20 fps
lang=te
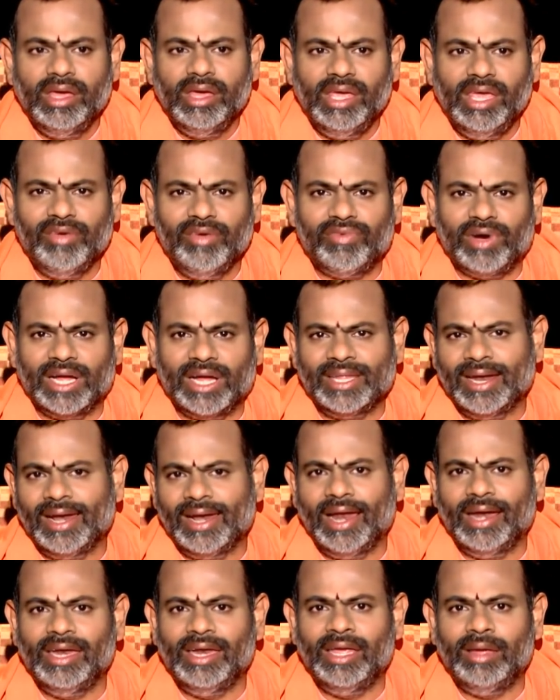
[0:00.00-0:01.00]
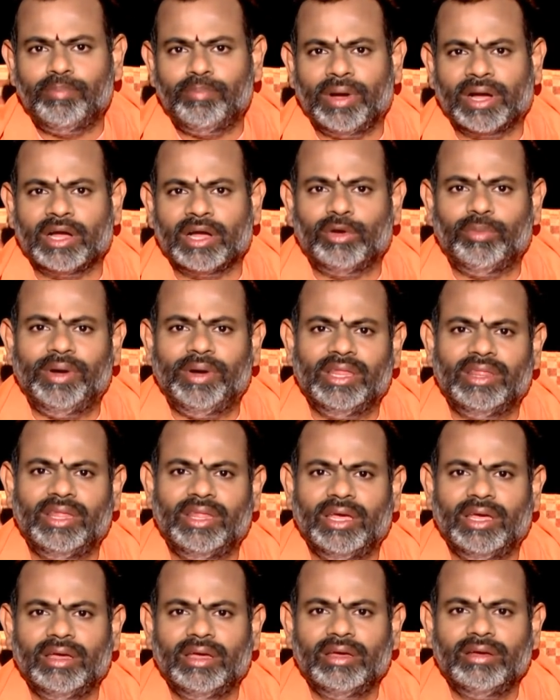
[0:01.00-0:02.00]
ఈ వాదనలన్నీ పక్కకు పెడితే
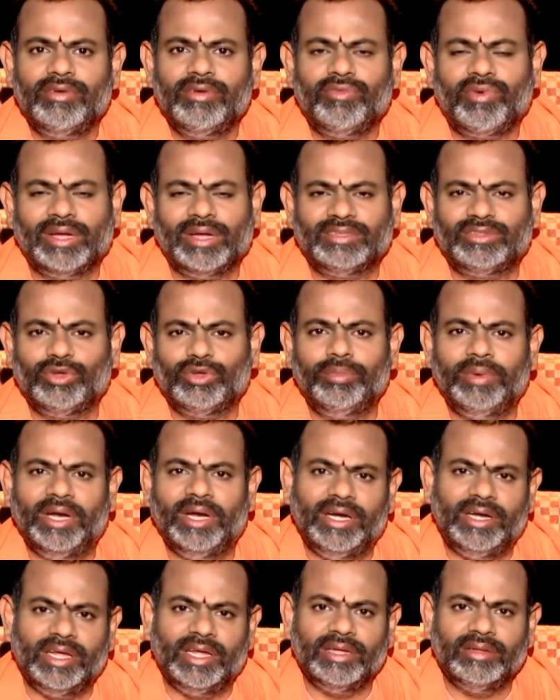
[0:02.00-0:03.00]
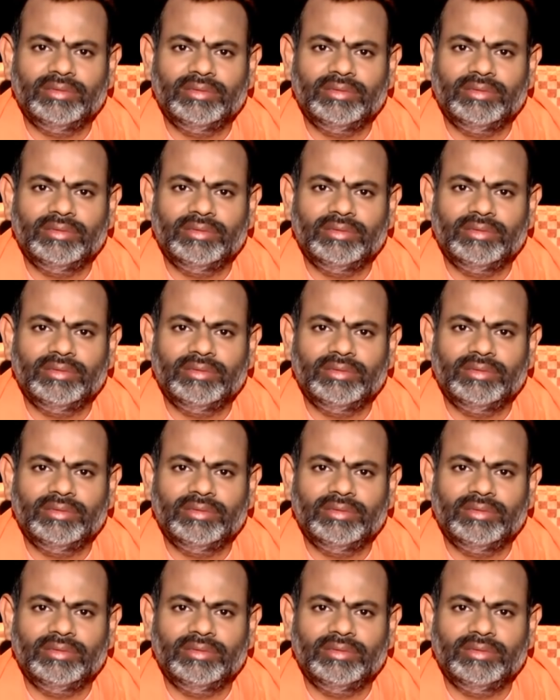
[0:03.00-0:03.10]
వాస్తవం ఏంటి